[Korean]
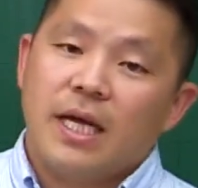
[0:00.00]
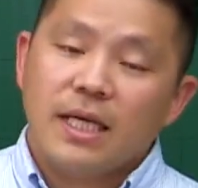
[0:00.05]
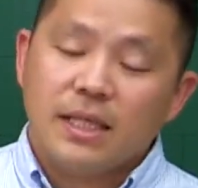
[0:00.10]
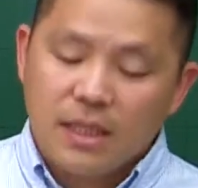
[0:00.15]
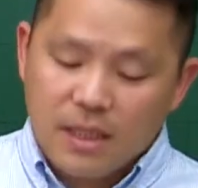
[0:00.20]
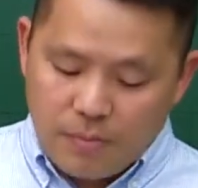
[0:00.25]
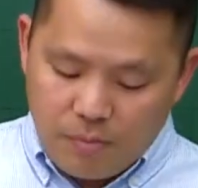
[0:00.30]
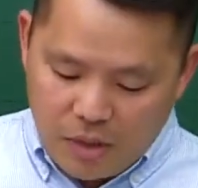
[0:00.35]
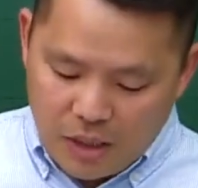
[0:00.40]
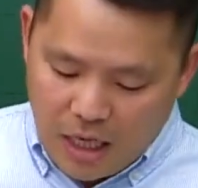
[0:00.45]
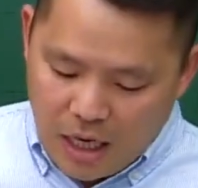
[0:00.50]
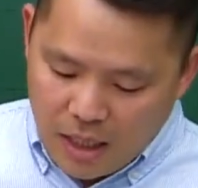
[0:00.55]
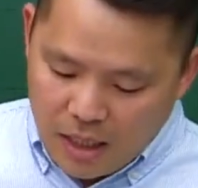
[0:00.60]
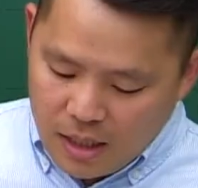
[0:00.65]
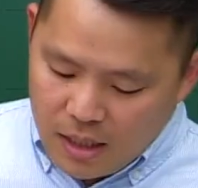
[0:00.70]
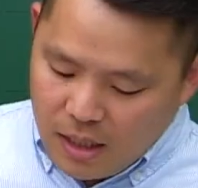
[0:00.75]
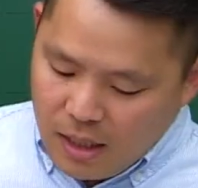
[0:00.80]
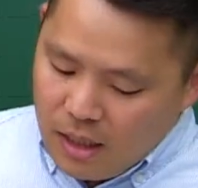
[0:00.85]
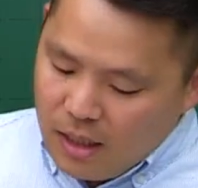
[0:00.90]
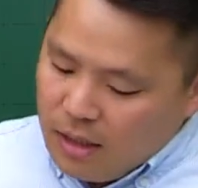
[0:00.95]
했습니다.
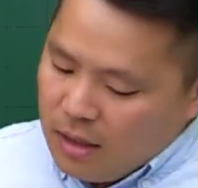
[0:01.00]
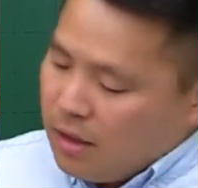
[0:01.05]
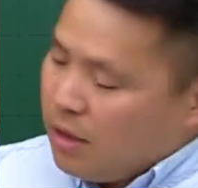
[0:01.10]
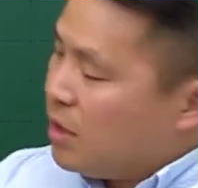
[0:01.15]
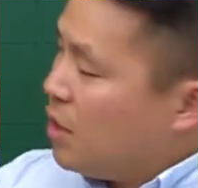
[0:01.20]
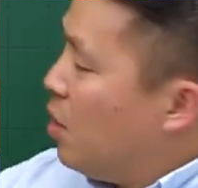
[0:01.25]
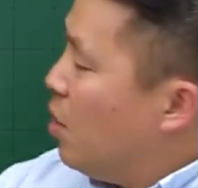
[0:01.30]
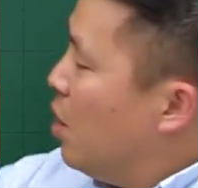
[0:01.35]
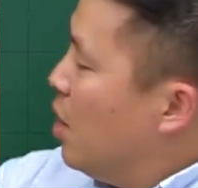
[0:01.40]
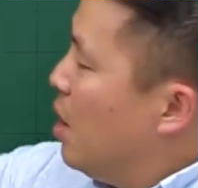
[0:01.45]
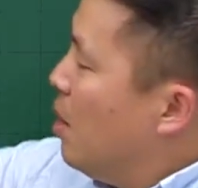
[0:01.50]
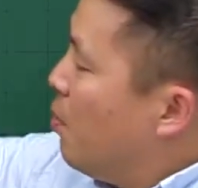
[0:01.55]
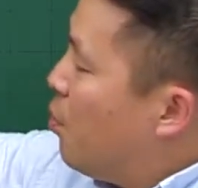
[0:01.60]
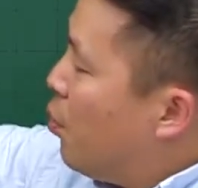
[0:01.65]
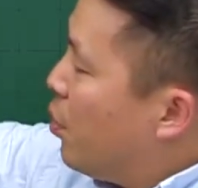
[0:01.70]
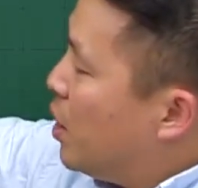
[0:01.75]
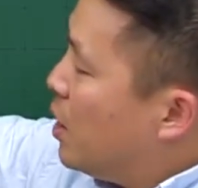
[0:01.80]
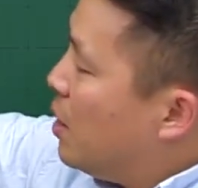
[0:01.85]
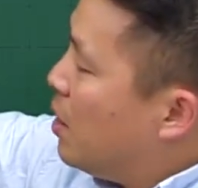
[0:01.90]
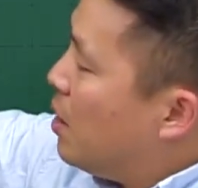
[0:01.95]
그래서
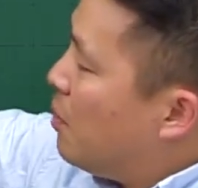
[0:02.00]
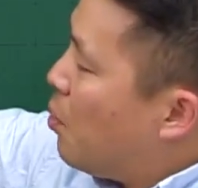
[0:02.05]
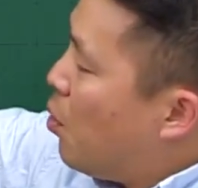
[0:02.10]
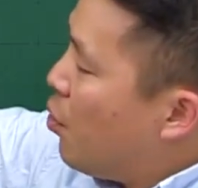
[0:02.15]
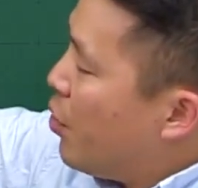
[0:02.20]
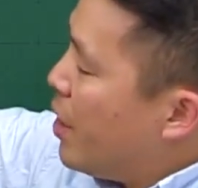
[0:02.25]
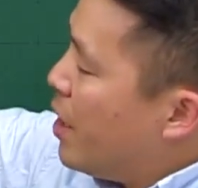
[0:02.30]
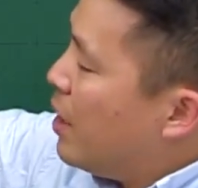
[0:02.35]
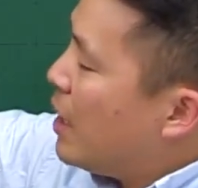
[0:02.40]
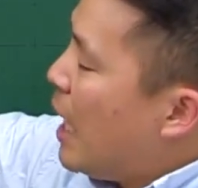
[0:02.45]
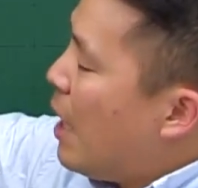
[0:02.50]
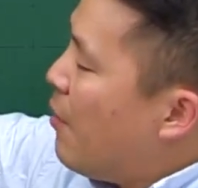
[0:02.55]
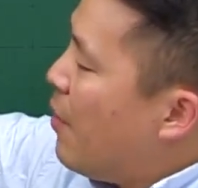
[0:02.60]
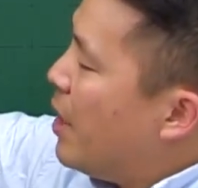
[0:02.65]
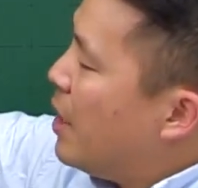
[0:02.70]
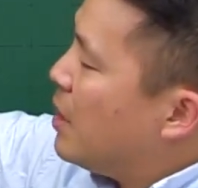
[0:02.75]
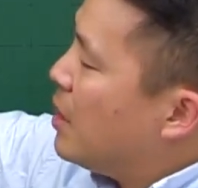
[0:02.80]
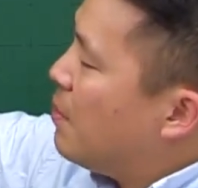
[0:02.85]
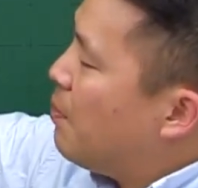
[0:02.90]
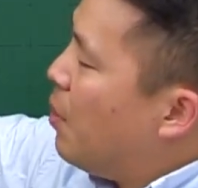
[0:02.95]
보기, 보기에 나와
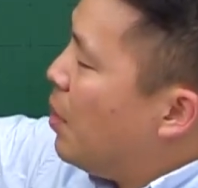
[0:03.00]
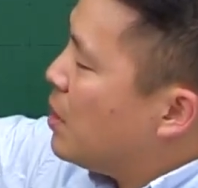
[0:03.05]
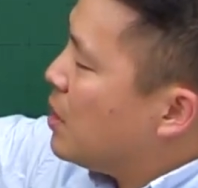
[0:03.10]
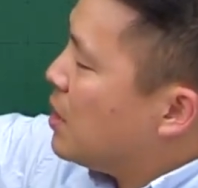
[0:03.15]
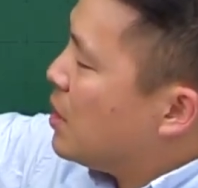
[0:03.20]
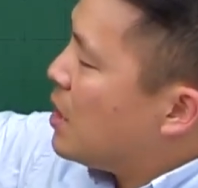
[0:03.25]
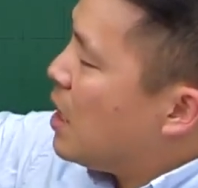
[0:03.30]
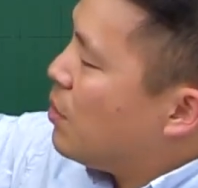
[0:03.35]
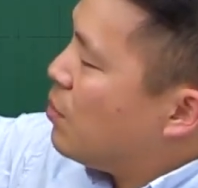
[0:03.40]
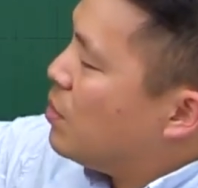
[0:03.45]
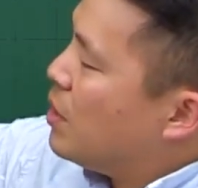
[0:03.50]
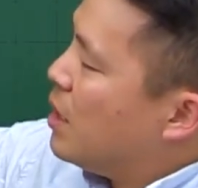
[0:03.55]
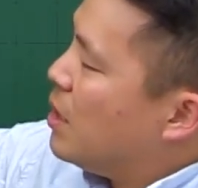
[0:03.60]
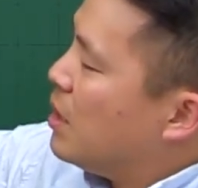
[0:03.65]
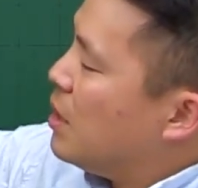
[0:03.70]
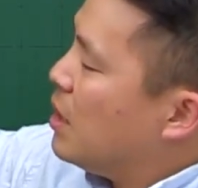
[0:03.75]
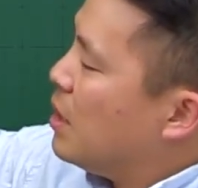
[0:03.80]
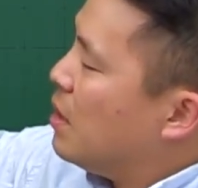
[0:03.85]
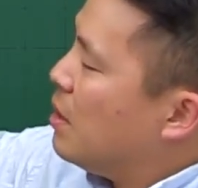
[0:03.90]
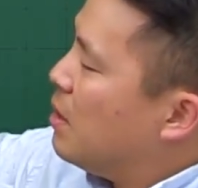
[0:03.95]
있는 버스 타고
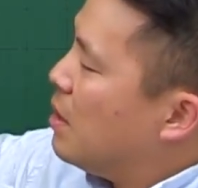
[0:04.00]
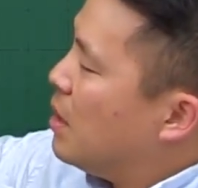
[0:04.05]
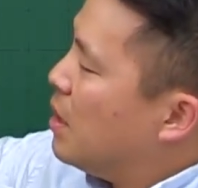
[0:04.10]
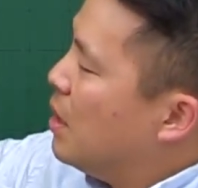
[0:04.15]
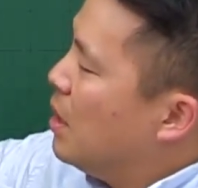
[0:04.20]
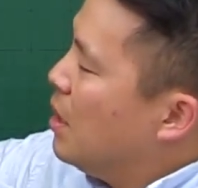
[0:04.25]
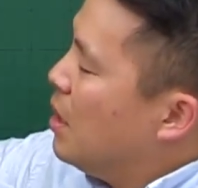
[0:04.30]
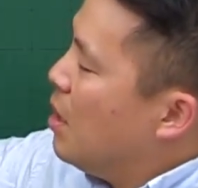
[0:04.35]
내리기,